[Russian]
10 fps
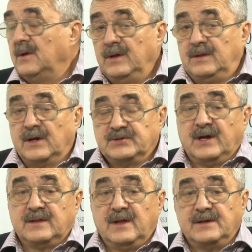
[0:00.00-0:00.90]
И
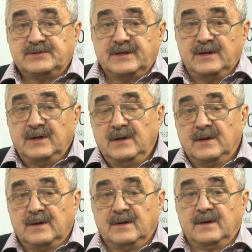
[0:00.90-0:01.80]
даже однажды,
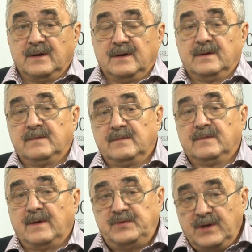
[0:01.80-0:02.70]
э,
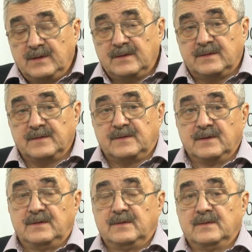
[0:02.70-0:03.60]
вообще, так
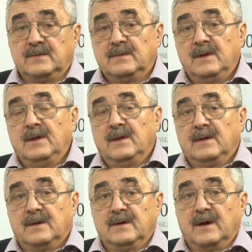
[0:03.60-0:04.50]
сказать, э,
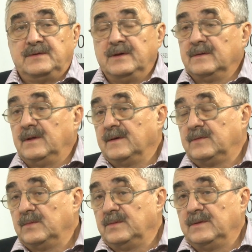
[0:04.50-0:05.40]
характерная
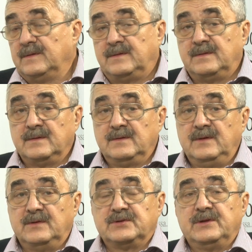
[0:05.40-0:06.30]
особенность
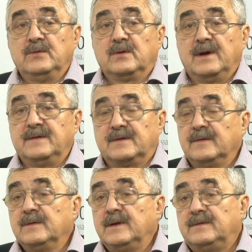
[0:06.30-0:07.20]
нынешней
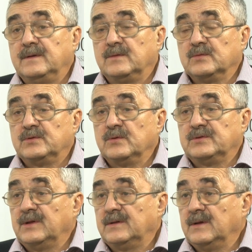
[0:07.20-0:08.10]
украинской власти, это уж
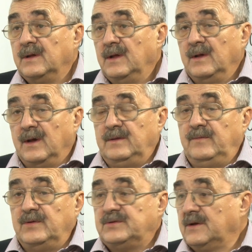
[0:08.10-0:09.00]
точно, это
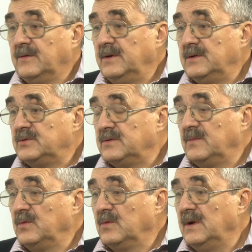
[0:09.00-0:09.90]
они вечно говорят
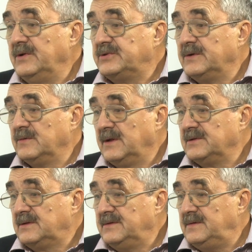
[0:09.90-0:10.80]
что-то много лишнего
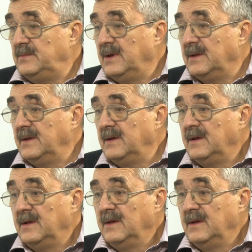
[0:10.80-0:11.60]
даже для себя, да,